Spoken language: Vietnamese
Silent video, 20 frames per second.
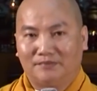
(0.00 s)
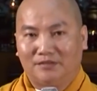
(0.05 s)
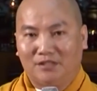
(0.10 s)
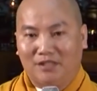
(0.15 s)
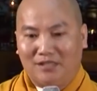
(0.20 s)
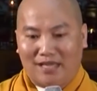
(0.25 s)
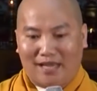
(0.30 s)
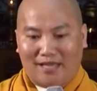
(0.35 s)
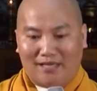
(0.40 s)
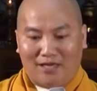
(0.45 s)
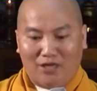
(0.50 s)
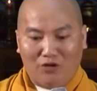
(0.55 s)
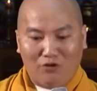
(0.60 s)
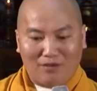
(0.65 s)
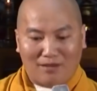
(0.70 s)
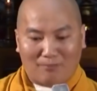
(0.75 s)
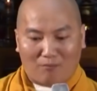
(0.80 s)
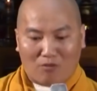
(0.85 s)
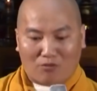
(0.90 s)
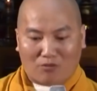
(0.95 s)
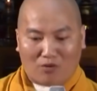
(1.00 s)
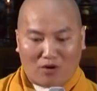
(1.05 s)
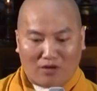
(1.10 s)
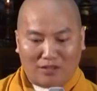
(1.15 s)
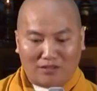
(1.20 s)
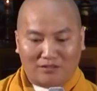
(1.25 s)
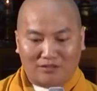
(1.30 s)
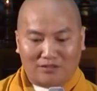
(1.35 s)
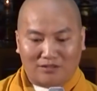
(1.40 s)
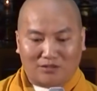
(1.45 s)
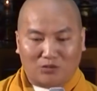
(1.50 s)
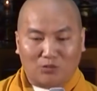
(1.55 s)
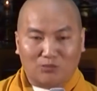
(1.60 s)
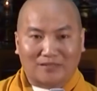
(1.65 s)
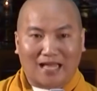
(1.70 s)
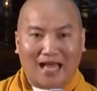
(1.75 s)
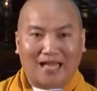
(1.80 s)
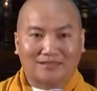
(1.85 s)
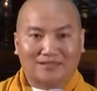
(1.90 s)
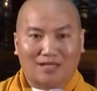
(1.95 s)
Như vậy nếu là một con người
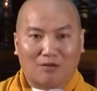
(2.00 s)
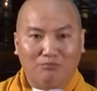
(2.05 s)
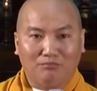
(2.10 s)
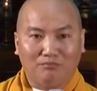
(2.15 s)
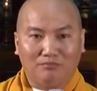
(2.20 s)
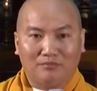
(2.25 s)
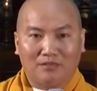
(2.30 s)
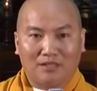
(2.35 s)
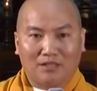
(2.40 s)
chúng ta sống,